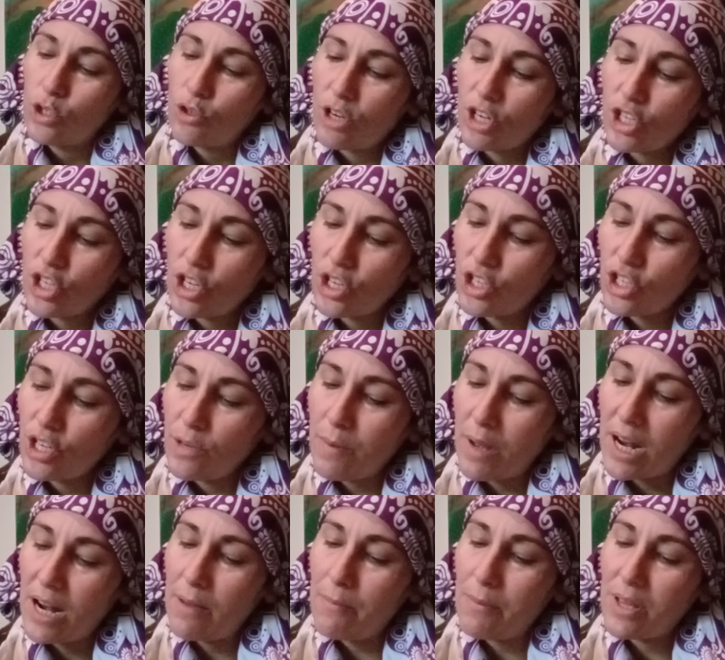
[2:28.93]
Tu as changé
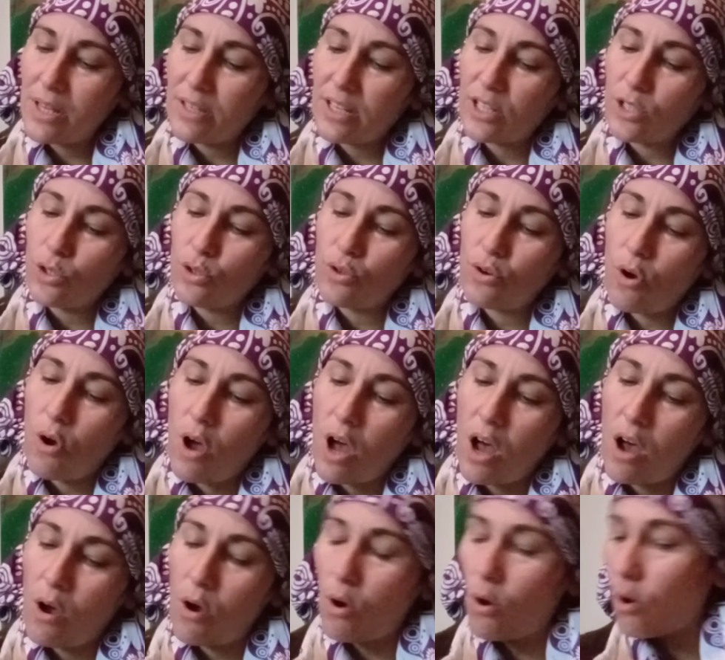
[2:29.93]
ma lamentation
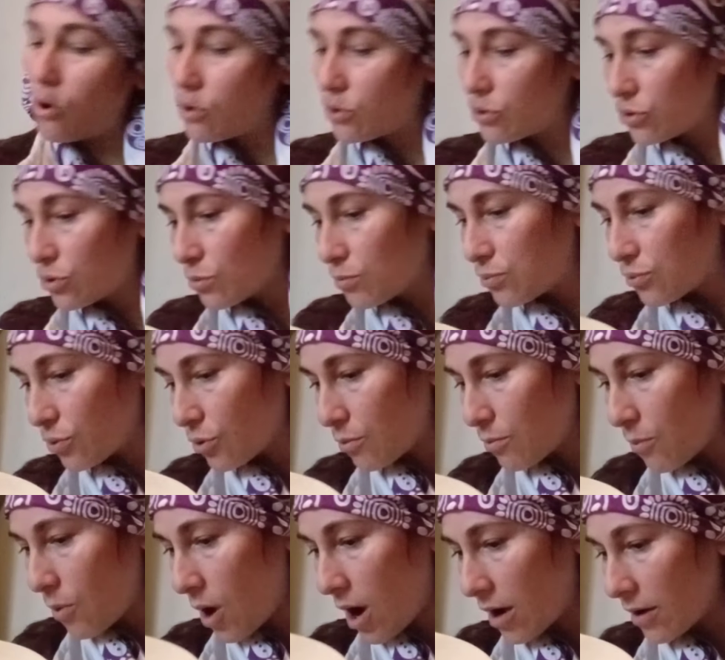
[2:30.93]
en ronde pour
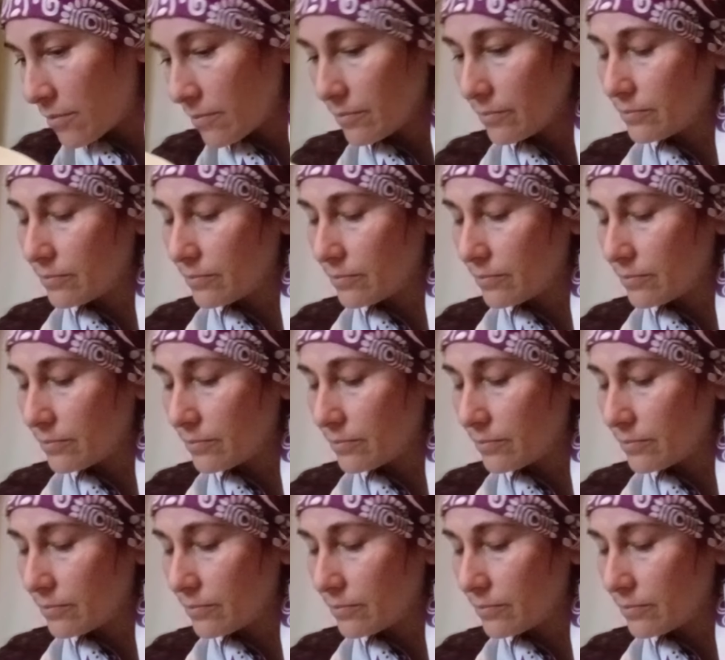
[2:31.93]
moi.